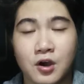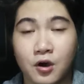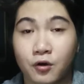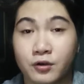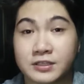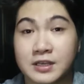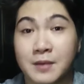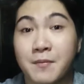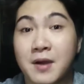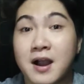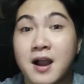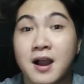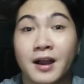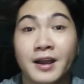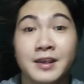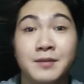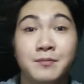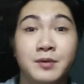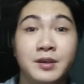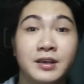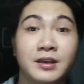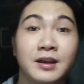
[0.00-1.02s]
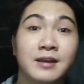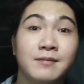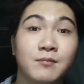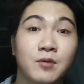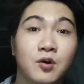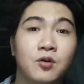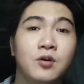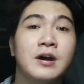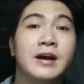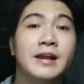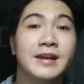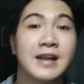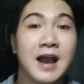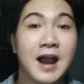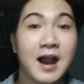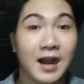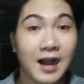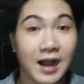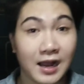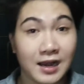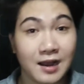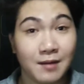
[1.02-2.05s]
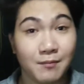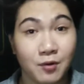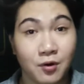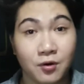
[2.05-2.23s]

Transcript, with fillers: o sa mga kaibigan mo na akala